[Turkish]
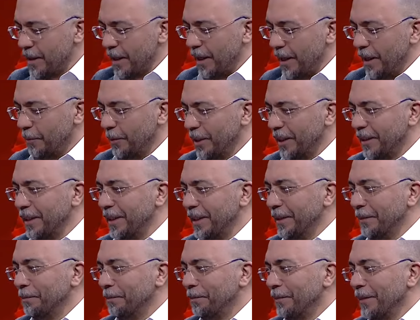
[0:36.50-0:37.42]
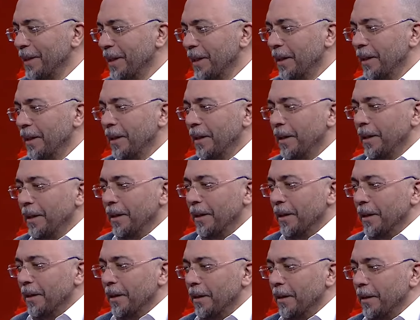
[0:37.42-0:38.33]
selamladık. Evet.
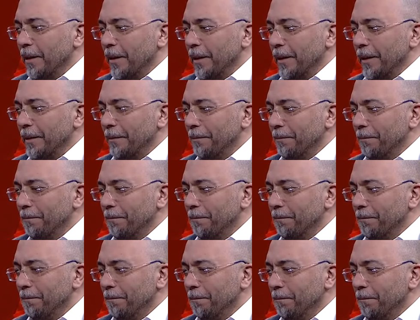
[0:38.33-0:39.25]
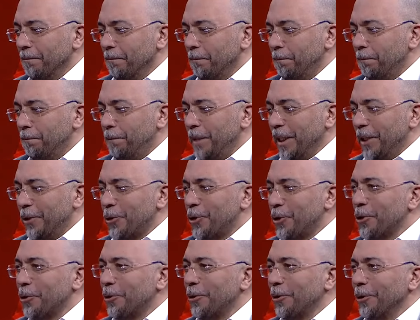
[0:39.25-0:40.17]
Ee, bir
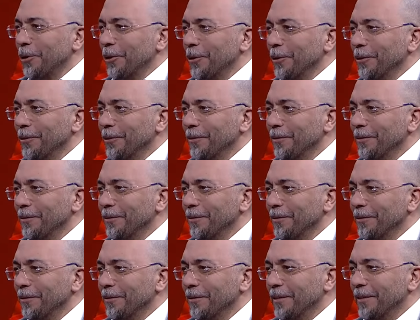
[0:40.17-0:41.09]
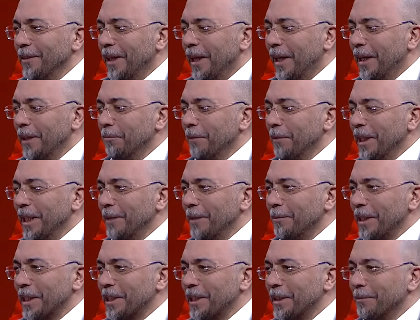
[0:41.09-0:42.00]
küçük
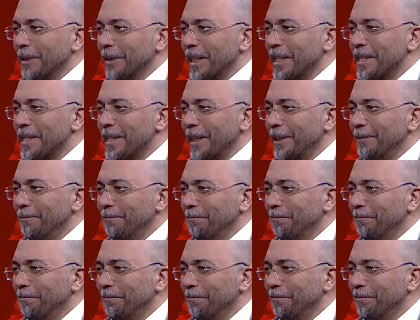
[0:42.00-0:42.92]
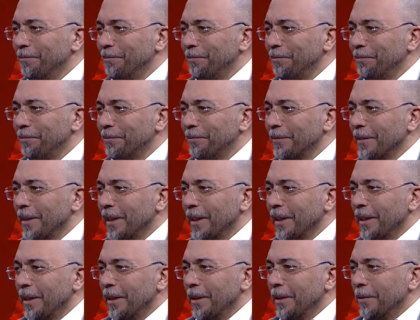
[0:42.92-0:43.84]
anmayla başlamak isterim.
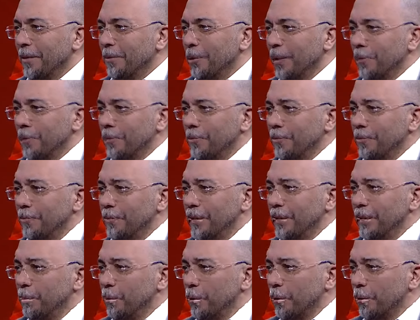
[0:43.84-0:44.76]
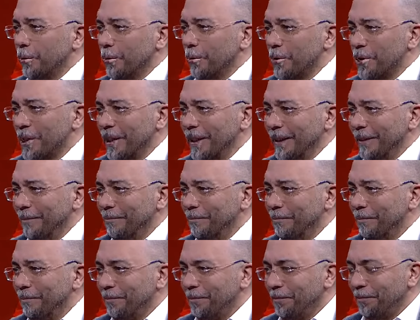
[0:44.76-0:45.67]
Tabii. Bugün ne? Ee, 24 Ocak.
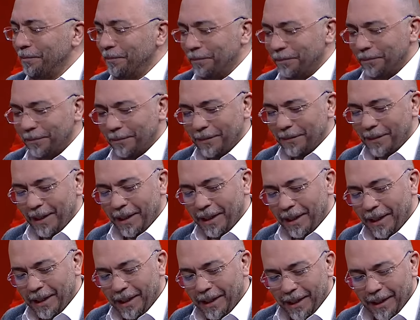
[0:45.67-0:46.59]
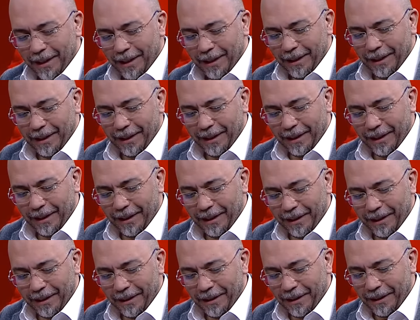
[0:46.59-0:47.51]
Aa evet. Aa, ee,
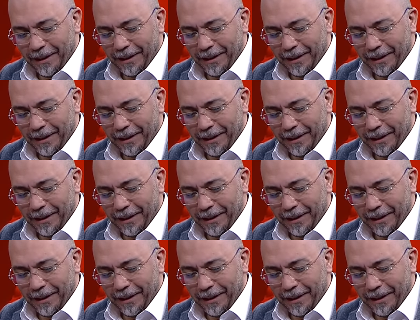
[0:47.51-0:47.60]
doğru.